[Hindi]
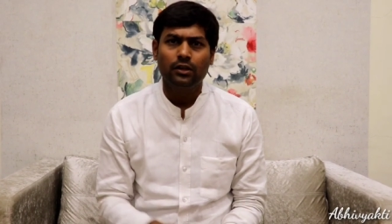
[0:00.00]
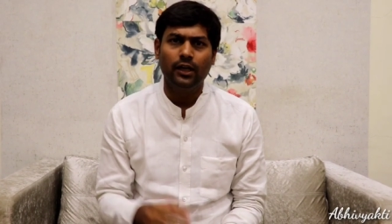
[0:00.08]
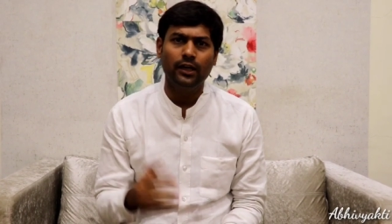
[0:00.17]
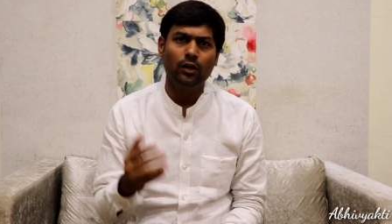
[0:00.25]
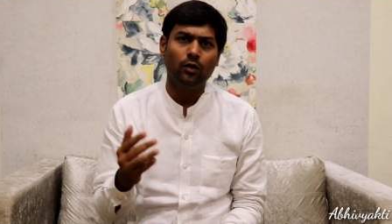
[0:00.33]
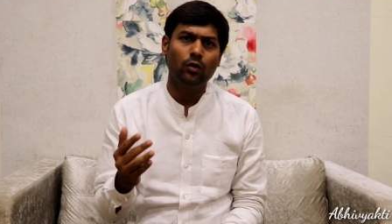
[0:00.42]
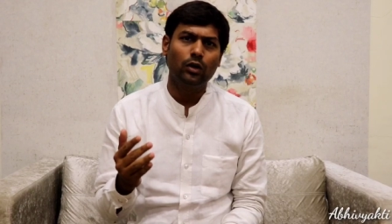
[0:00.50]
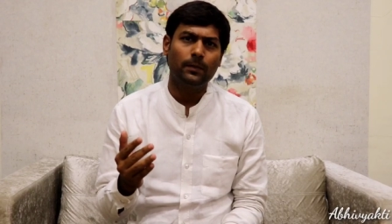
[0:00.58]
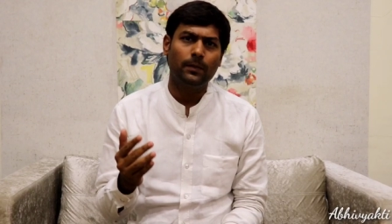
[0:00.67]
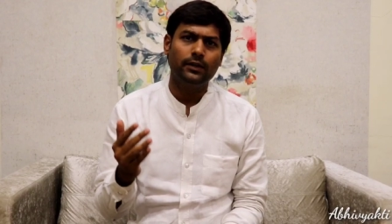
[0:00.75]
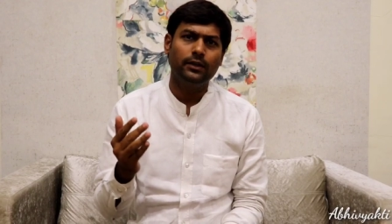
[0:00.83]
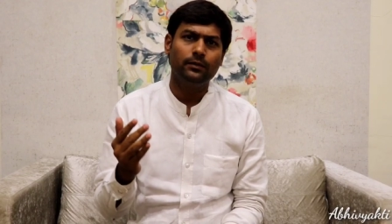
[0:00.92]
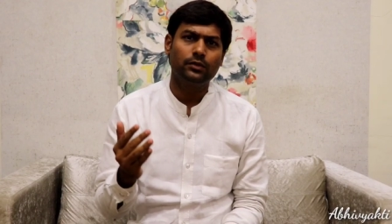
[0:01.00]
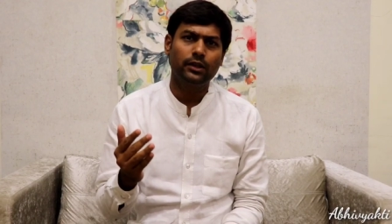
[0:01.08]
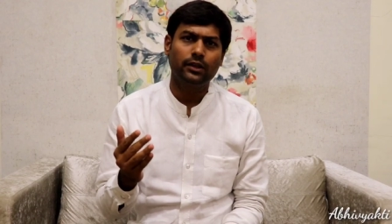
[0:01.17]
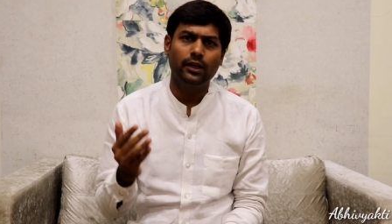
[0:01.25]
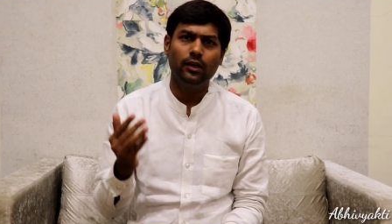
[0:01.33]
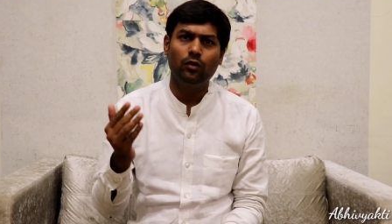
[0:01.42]
कई लोगों के माध्यम से
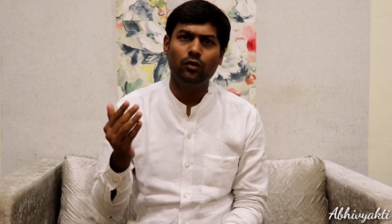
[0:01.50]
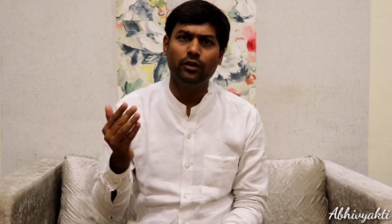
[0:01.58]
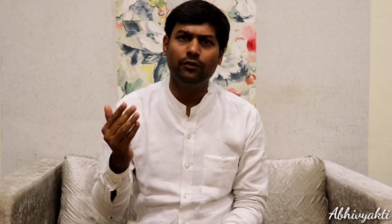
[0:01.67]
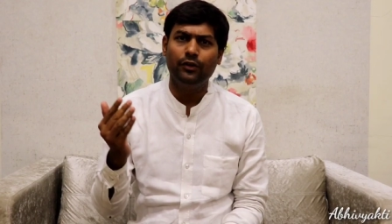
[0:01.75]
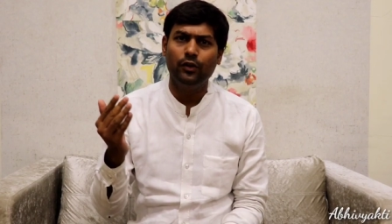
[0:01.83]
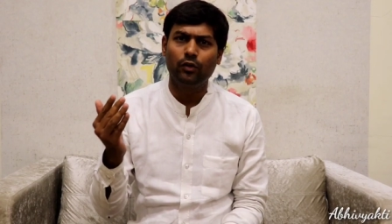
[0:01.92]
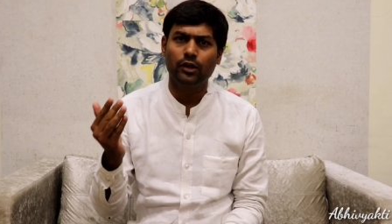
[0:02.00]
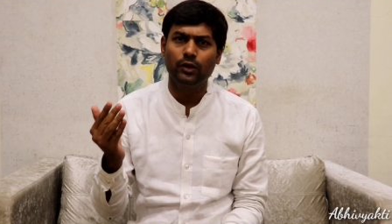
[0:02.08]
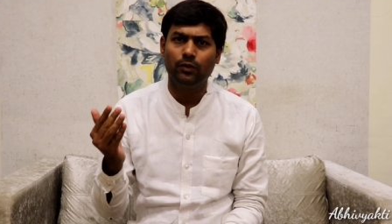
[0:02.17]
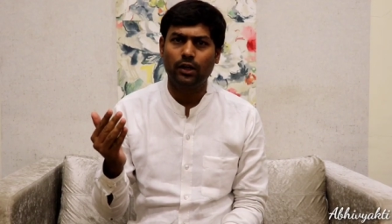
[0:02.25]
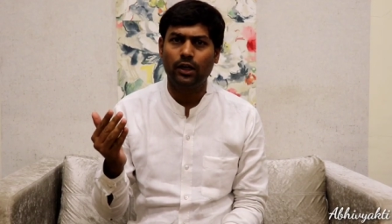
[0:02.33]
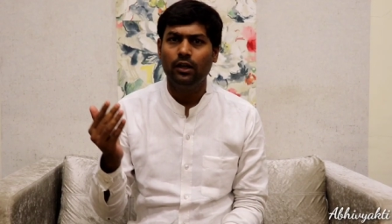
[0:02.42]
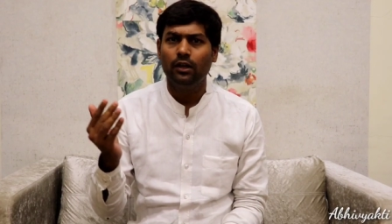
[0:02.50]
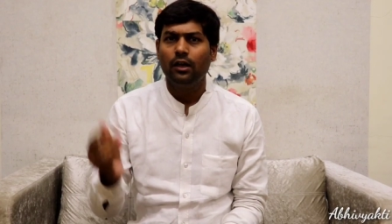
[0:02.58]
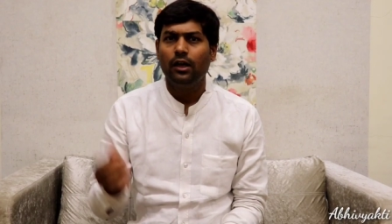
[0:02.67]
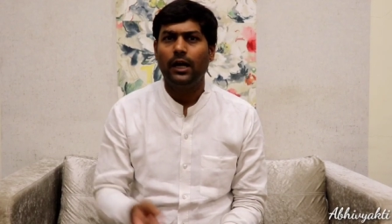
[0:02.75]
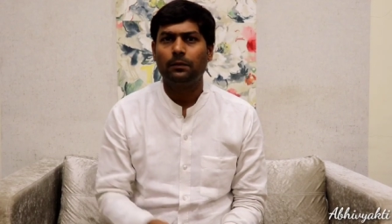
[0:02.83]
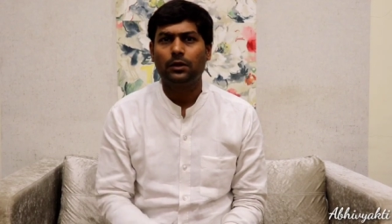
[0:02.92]
कई लोगों ने वीडियो के द्वारा
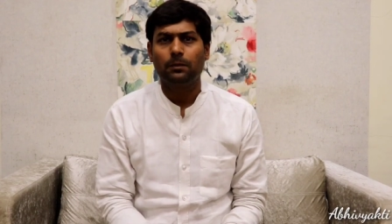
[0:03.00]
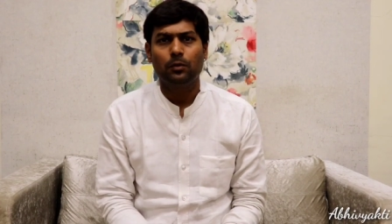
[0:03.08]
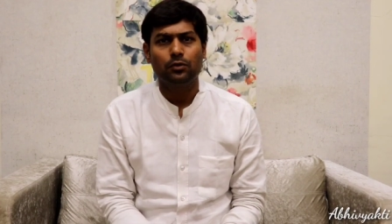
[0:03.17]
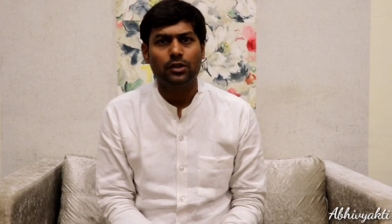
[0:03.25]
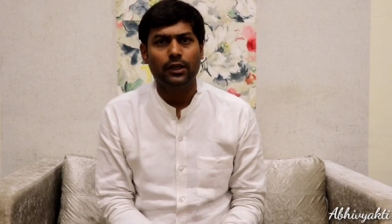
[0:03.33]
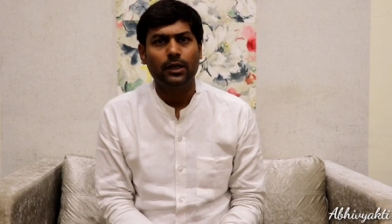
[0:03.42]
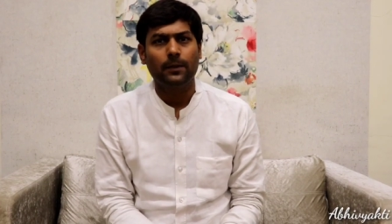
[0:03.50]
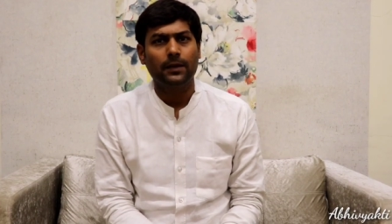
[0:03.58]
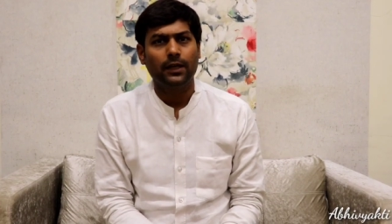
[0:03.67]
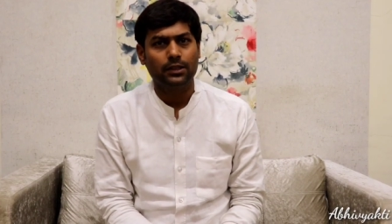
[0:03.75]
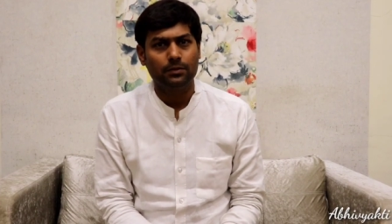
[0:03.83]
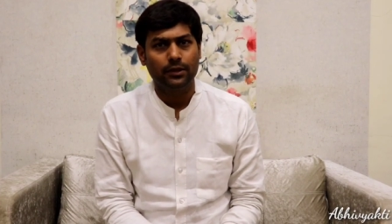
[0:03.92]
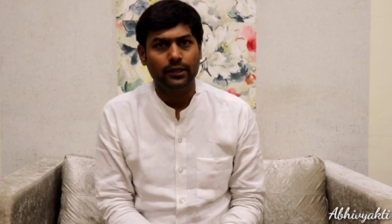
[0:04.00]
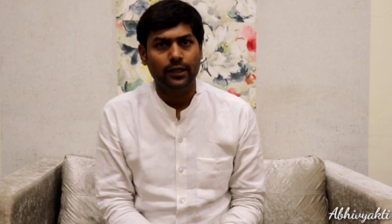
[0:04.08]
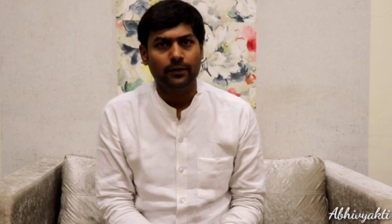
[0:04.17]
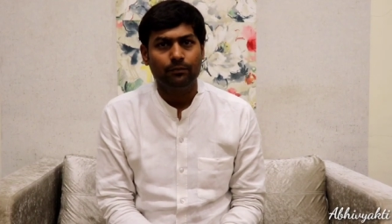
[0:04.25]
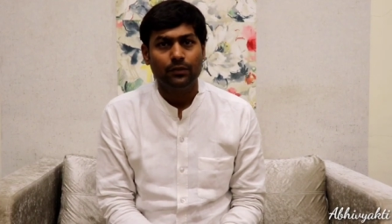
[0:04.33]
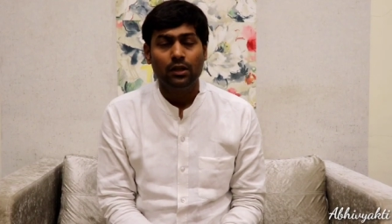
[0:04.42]
आप तक पहुंचाने का प्रयास भी
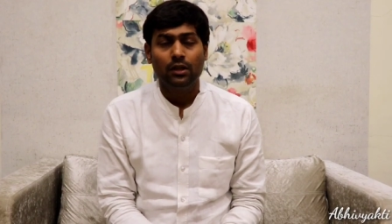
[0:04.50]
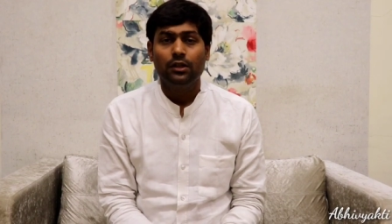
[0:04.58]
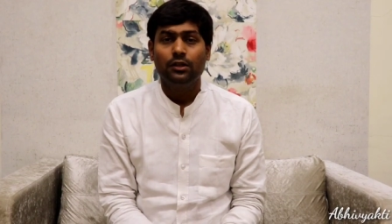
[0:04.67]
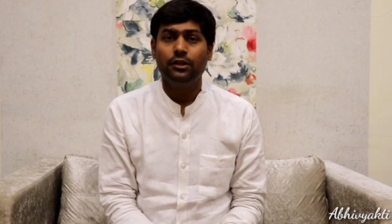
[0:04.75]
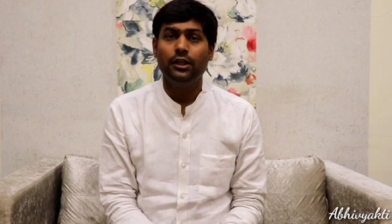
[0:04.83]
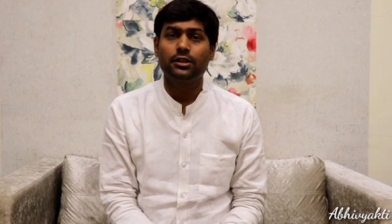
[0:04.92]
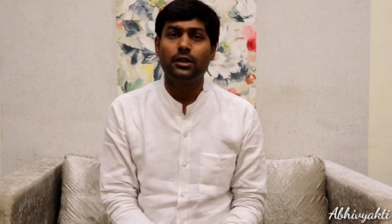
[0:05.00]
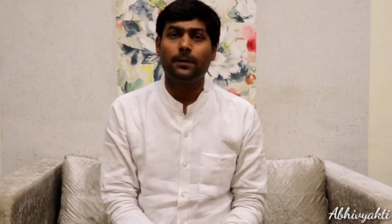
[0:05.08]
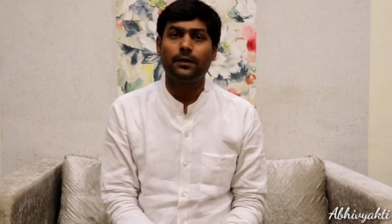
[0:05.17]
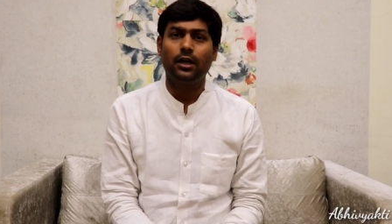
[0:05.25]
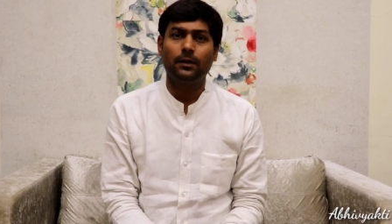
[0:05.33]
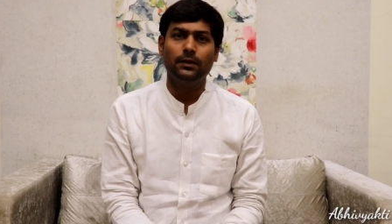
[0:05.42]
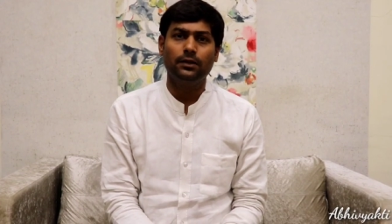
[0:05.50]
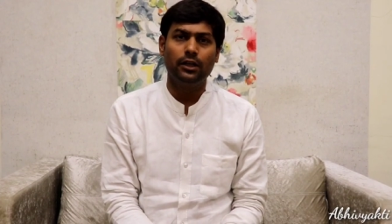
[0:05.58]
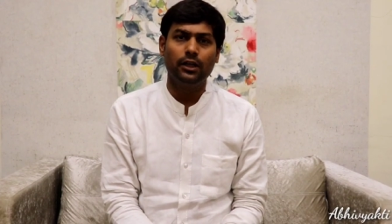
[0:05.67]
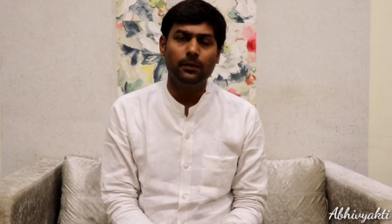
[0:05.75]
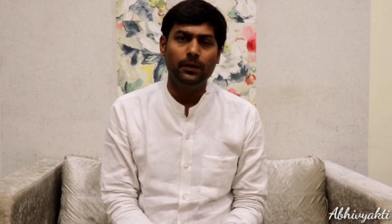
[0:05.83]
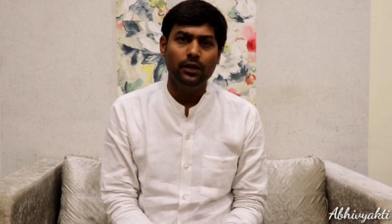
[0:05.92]
किया देश के
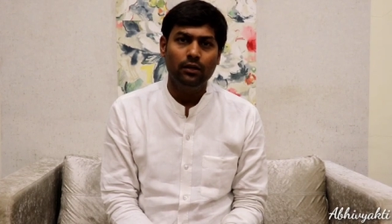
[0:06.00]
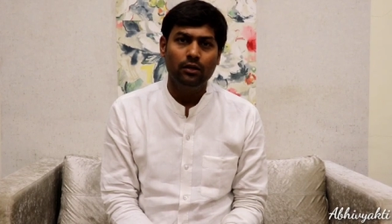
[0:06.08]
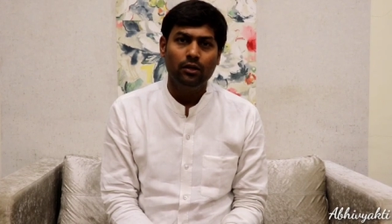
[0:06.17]
प्रधानमंत्री ने भी